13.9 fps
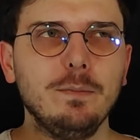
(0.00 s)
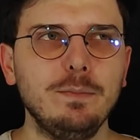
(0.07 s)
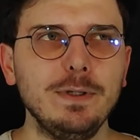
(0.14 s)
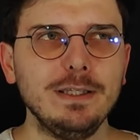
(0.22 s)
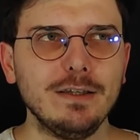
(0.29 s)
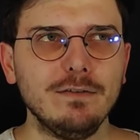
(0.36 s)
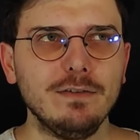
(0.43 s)

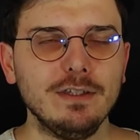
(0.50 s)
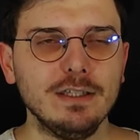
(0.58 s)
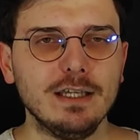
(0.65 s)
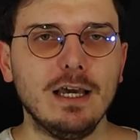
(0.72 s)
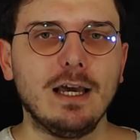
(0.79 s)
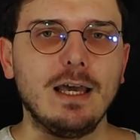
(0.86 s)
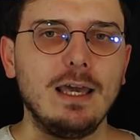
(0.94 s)
Bir
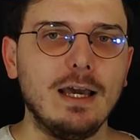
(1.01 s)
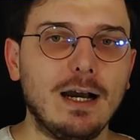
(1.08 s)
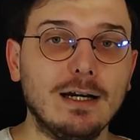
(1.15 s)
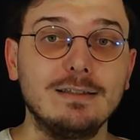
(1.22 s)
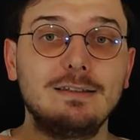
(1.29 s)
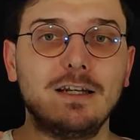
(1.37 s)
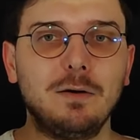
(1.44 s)
nevi e,
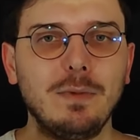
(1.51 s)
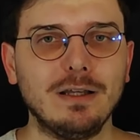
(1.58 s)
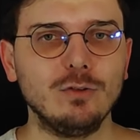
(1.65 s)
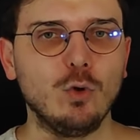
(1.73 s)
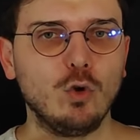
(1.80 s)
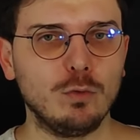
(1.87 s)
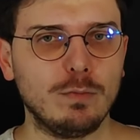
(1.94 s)

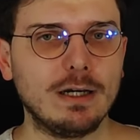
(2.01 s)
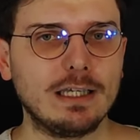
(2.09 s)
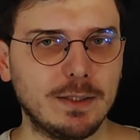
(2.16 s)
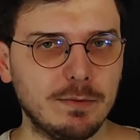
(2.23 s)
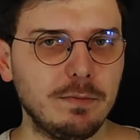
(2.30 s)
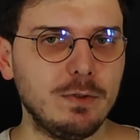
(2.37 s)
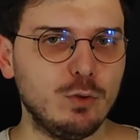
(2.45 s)
antrenmanlı olmak
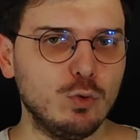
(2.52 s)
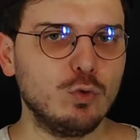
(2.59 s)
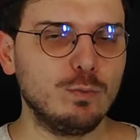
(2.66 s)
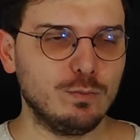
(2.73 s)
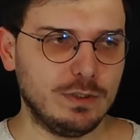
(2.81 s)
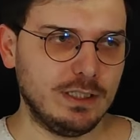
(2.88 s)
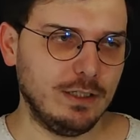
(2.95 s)
gibi bir
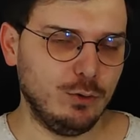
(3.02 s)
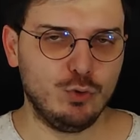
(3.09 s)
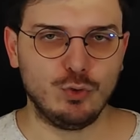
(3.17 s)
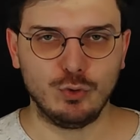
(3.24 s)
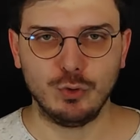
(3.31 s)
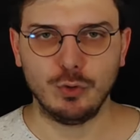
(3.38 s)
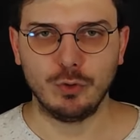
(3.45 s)
durum diye
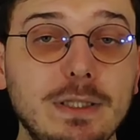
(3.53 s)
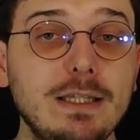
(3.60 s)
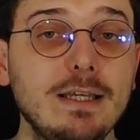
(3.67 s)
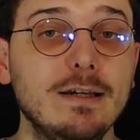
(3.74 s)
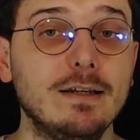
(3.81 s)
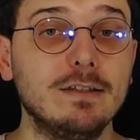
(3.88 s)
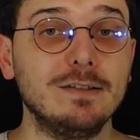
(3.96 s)
düşünüyorum.
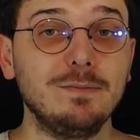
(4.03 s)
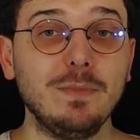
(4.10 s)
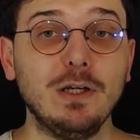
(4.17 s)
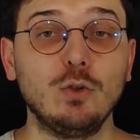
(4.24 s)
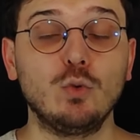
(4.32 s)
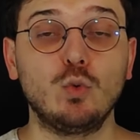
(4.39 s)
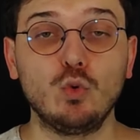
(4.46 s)
Bir diğer
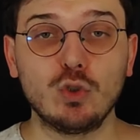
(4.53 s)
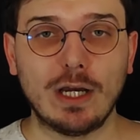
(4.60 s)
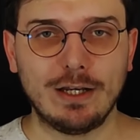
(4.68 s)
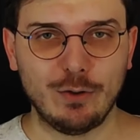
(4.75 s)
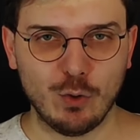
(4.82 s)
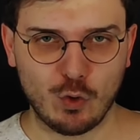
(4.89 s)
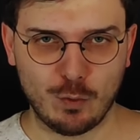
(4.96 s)
adım
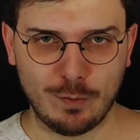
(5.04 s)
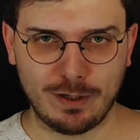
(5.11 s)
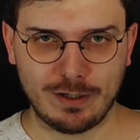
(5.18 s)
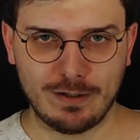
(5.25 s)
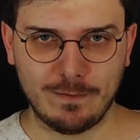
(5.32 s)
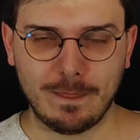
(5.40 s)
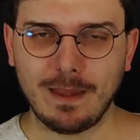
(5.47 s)
düzenli
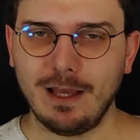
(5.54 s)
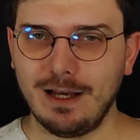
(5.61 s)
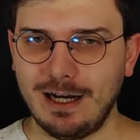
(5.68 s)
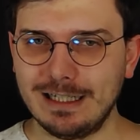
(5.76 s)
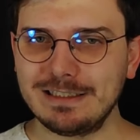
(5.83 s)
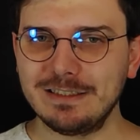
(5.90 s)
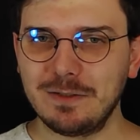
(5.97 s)
okumak
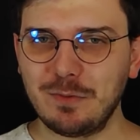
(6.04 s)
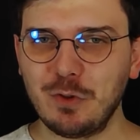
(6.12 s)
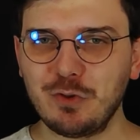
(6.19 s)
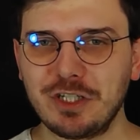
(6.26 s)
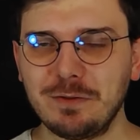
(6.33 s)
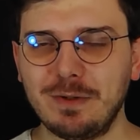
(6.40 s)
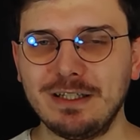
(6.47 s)
aslında bir
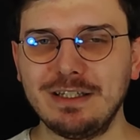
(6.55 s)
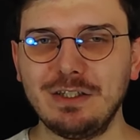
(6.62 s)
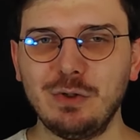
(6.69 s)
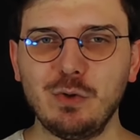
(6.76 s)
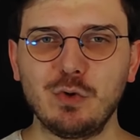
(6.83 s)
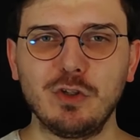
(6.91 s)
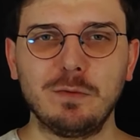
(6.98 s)
önceki
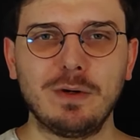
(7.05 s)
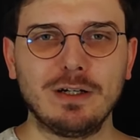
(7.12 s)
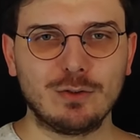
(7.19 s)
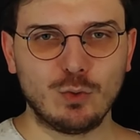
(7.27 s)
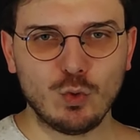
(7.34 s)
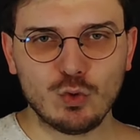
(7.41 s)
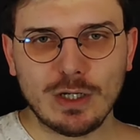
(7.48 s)
maddeyi
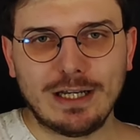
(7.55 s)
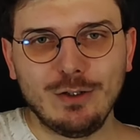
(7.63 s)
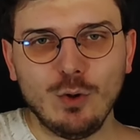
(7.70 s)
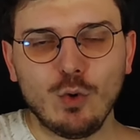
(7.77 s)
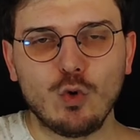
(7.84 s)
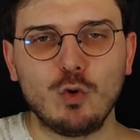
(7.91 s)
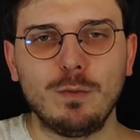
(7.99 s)
uygulamak
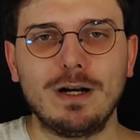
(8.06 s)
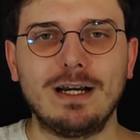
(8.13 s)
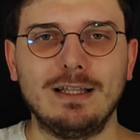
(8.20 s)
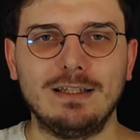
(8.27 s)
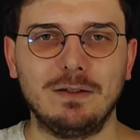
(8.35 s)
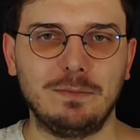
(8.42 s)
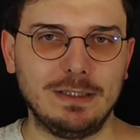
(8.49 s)
düzenli
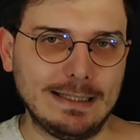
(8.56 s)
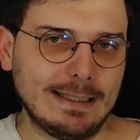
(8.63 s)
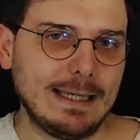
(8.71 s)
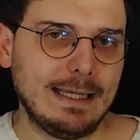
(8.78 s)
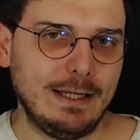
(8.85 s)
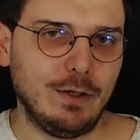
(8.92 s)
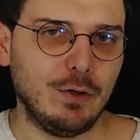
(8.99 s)
okumak anlamına
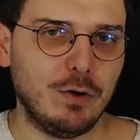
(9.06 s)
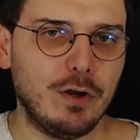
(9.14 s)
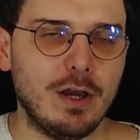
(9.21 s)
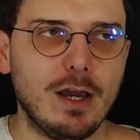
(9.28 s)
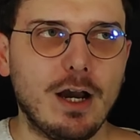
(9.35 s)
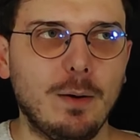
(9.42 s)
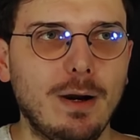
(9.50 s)
geliyor.
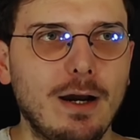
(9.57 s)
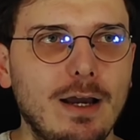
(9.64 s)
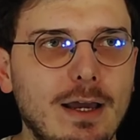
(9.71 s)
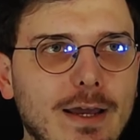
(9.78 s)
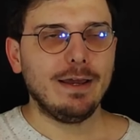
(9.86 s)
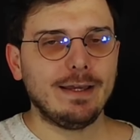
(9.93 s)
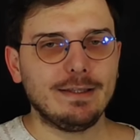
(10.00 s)

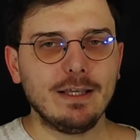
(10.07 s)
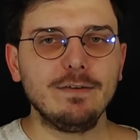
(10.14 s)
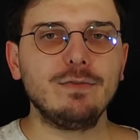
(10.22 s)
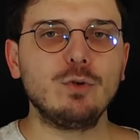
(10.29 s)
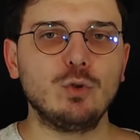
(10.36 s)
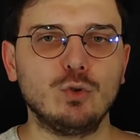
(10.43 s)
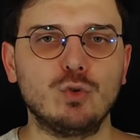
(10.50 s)
Ama
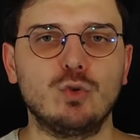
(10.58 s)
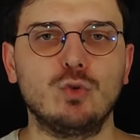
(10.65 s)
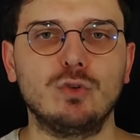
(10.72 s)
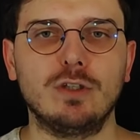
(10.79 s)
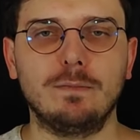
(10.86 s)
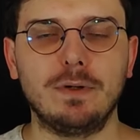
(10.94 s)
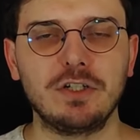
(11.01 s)
hedef
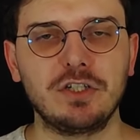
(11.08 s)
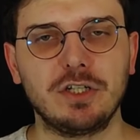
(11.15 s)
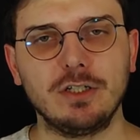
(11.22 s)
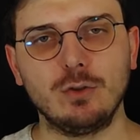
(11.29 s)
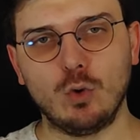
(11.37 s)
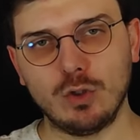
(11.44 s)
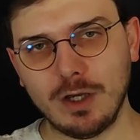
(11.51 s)
konusunda
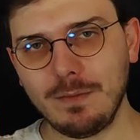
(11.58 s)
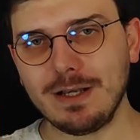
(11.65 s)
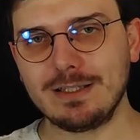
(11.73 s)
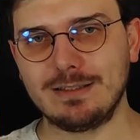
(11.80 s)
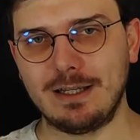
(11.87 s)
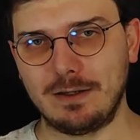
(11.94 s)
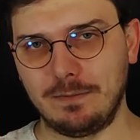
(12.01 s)
başarılı
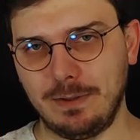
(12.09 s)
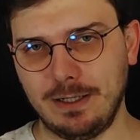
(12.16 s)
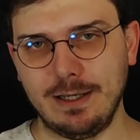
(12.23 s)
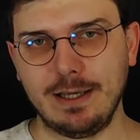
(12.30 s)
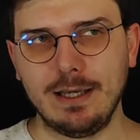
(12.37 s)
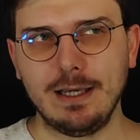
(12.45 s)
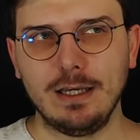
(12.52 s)
olamazsak
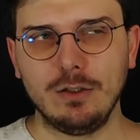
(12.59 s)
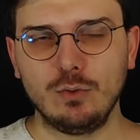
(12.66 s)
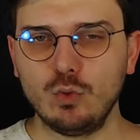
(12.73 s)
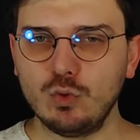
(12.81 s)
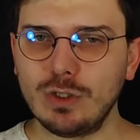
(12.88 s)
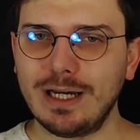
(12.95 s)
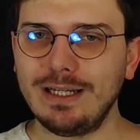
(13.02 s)
bile
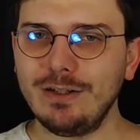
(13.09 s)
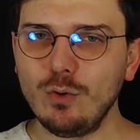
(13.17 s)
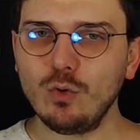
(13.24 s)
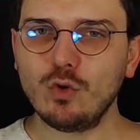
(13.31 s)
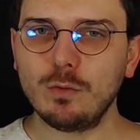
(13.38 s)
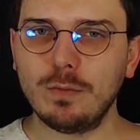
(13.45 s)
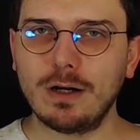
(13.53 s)
düzenli
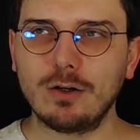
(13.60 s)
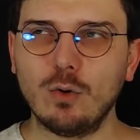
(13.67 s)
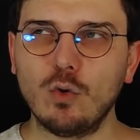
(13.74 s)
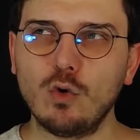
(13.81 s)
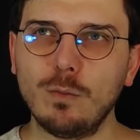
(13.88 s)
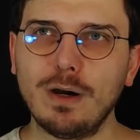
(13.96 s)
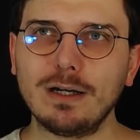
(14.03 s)

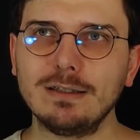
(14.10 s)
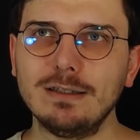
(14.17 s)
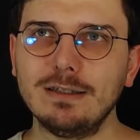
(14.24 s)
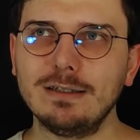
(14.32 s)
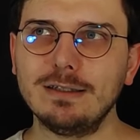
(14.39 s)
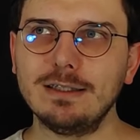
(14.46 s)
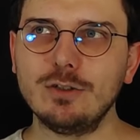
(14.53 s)
okumak,
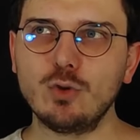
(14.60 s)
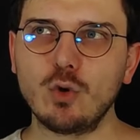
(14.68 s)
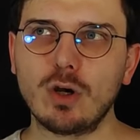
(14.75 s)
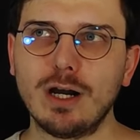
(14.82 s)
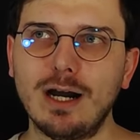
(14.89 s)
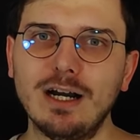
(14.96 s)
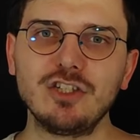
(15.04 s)
okumakla arayı
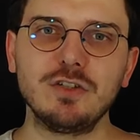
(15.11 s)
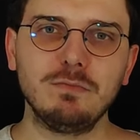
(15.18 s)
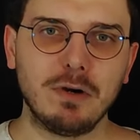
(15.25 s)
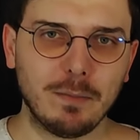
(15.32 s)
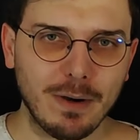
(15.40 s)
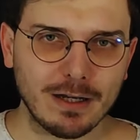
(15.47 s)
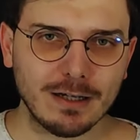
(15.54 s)
çok
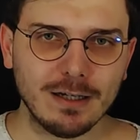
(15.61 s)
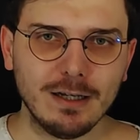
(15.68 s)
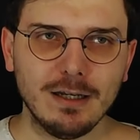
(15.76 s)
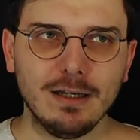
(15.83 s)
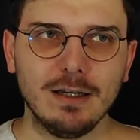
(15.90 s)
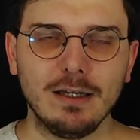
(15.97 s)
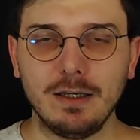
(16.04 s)
açmamak
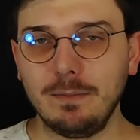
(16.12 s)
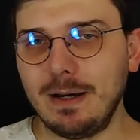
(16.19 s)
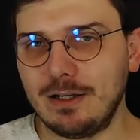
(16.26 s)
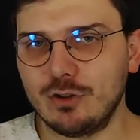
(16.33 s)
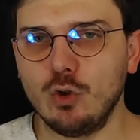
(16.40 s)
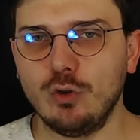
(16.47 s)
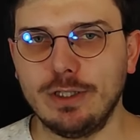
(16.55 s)
e,
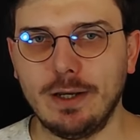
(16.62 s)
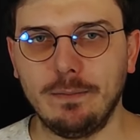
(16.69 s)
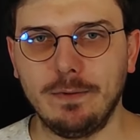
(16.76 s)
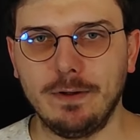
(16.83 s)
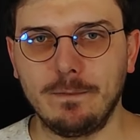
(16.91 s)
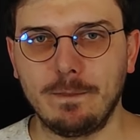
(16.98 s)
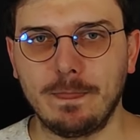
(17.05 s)
bence
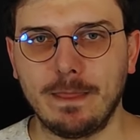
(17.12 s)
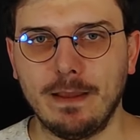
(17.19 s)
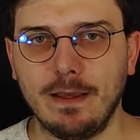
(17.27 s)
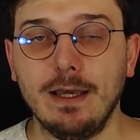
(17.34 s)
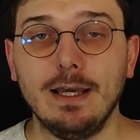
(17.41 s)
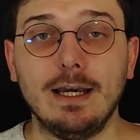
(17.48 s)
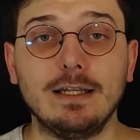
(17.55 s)
önemli.
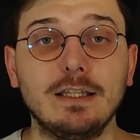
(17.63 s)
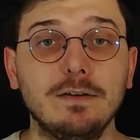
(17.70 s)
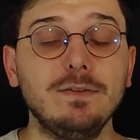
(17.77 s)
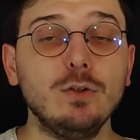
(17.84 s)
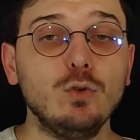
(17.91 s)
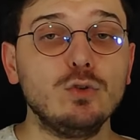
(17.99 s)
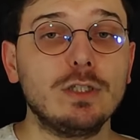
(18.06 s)

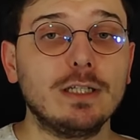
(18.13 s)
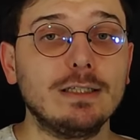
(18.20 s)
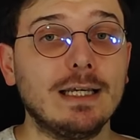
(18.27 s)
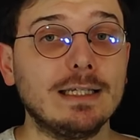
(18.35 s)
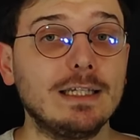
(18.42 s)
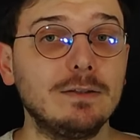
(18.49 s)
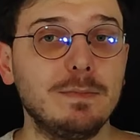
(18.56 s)
Hedefler
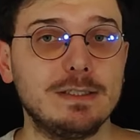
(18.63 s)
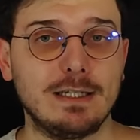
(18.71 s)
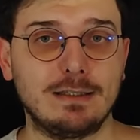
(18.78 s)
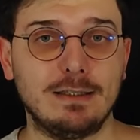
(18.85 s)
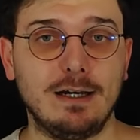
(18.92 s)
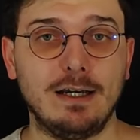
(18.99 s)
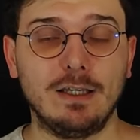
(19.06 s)
üzerinden
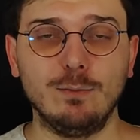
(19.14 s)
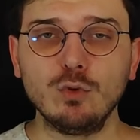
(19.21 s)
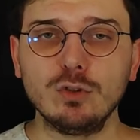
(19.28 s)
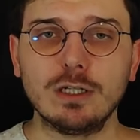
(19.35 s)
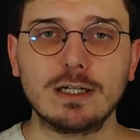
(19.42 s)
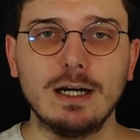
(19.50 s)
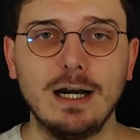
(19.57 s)
gitmesek dahi
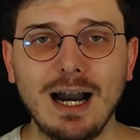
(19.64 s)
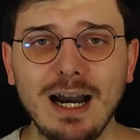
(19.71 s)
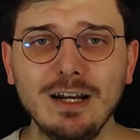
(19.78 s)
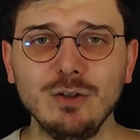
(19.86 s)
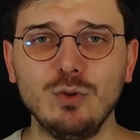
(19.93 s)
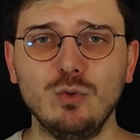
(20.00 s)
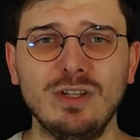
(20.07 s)
mutlaka
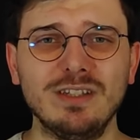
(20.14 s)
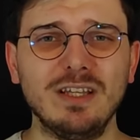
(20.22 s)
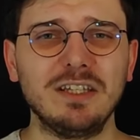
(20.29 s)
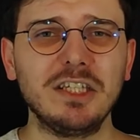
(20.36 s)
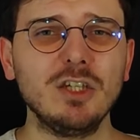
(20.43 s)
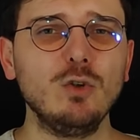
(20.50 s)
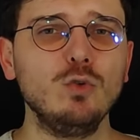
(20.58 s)
her gün ya da
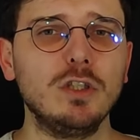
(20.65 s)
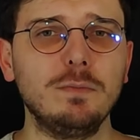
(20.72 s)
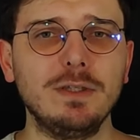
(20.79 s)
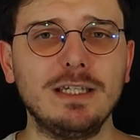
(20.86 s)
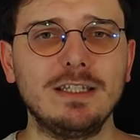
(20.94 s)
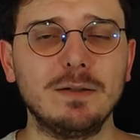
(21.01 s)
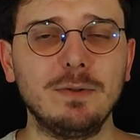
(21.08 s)
iki
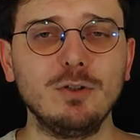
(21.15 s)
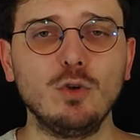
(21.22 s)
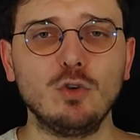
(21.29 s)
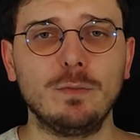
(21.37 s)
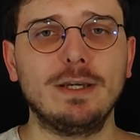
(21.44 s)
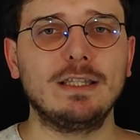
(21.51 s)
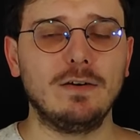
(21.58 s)
günde bir kitaba
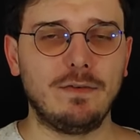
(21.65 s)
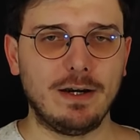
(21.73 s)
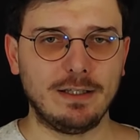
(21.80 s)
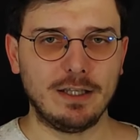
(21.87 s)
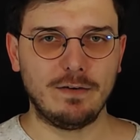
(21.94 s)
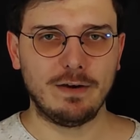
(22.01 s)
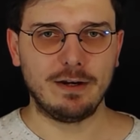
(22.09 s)
dönmekte
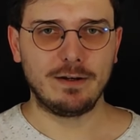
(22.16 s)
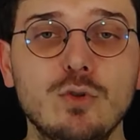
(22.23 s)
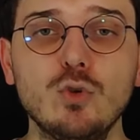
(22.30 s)
fayda var.